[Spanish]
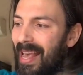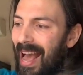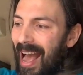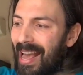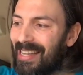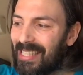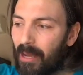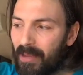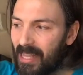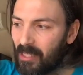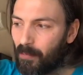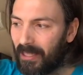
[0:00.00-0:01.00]
a esa vida
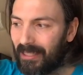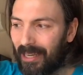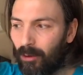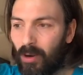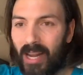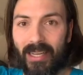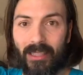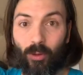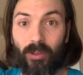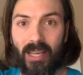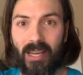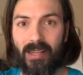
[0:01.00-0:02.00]
espectacular que tú
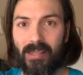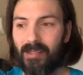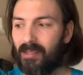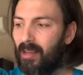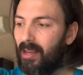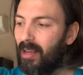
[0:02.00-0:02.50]
quieres,